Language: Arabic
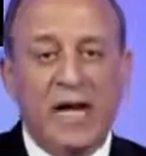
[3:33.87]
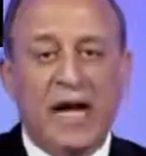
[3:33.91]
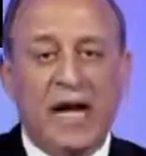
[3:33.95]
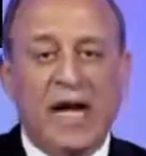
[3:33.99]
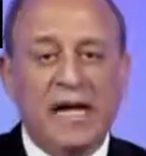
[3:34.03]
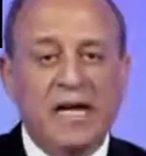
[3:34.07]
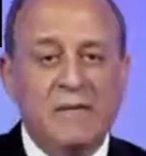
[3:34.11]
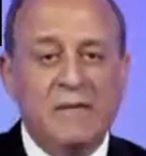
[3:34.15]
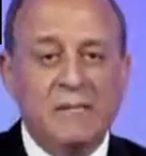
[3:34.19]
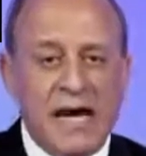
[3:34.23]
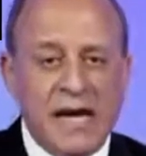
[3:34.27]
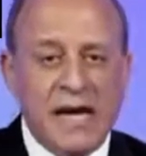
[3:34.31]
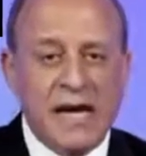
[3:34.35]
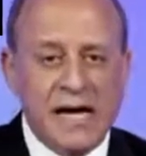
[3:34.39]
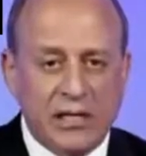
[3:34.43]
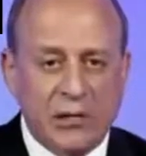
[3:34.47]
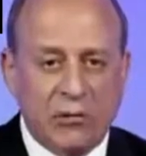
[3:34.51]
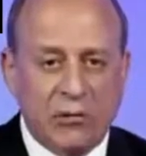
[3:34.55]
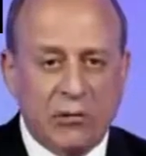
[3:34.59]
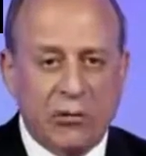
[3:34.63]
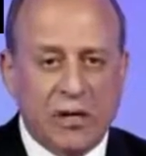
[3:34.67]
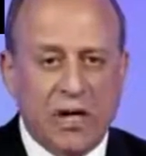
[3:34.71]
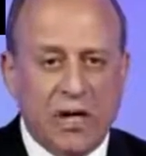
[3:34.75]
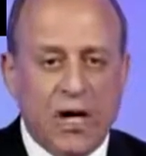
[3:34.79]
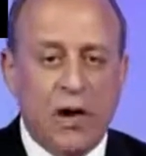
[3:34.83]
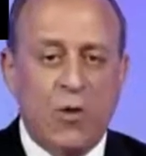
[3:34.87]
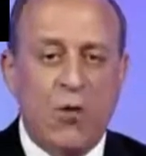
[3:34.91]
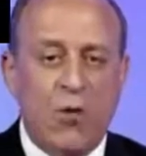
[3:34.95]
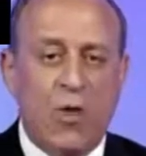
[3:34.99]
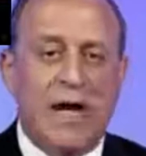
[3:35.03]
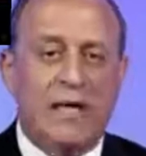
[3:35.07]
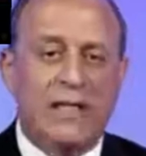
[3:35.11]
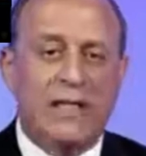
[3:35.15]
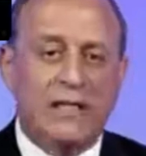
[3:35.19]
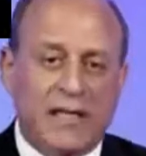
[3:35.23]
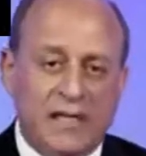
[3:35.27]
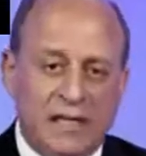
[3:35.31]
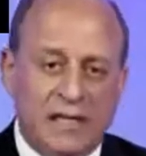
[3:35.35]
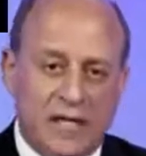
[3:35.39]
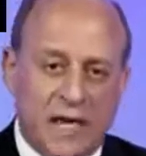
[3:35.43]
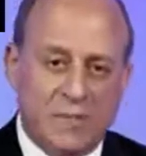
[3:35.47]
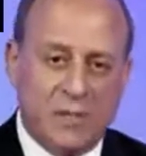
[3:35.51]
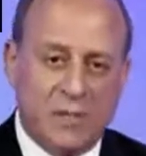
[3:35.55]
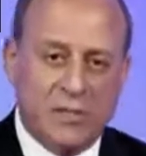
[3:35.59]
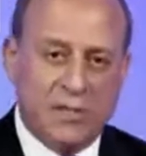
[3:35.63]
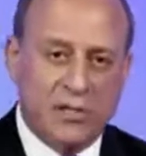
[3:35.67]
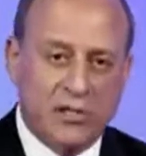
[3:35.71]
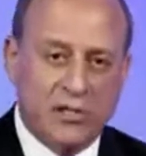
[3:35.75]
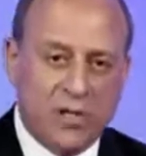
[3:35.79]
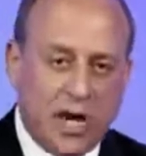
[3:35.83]
حماية الكرة هو أن تذهب
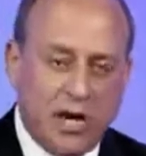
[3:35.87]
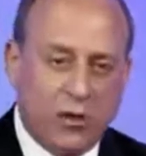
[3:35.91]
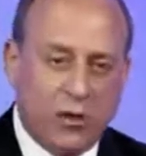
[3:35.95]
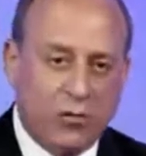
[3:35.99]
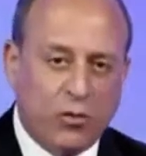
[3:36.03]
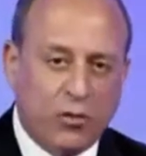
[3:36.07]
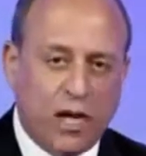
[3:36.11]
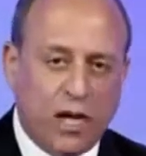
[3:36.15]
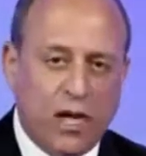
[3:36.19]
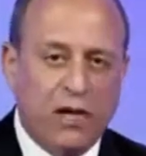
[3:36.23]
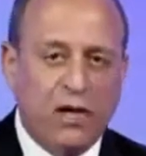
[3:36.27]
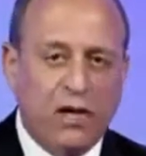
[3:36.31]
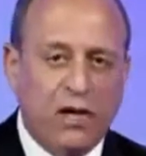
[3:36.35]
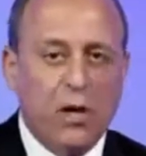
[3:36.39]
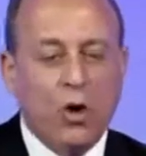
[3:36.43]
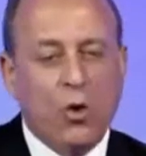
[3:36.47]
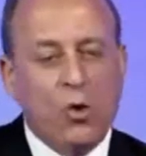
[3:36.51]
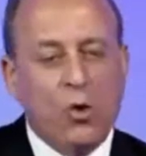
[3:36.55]
باتجاه الكرة